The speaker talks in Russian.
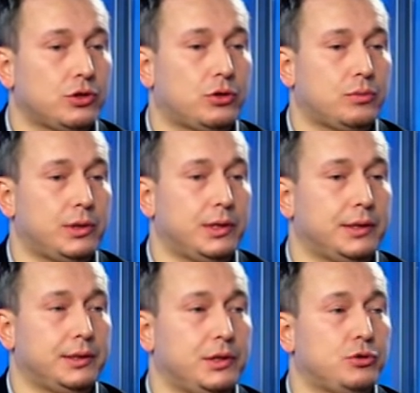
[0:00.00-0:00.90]
что
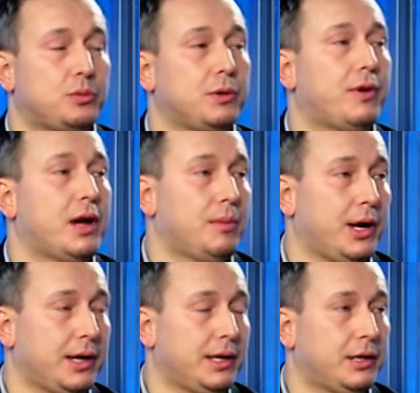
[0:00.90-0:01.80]
мы не успеваем
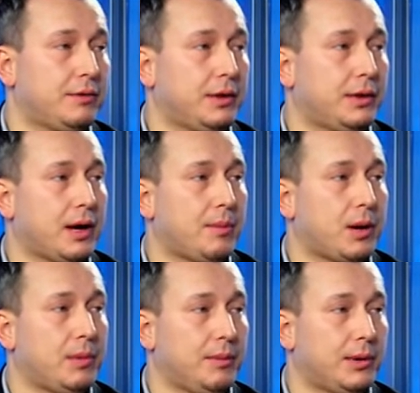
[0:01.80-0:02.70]
реагировать на
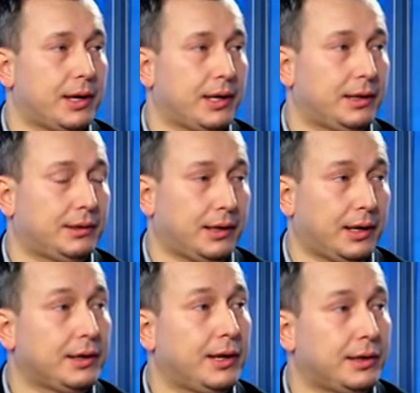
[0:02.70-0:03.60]
проблемы каких-то
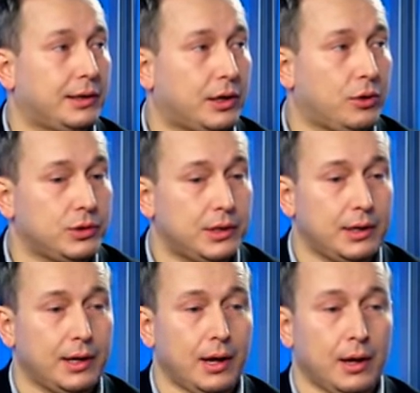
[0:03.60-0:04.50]
конкретных
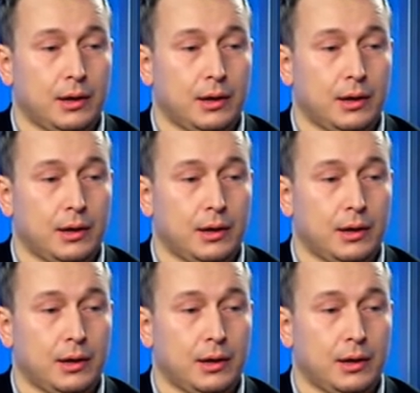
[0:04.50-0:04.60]
людей.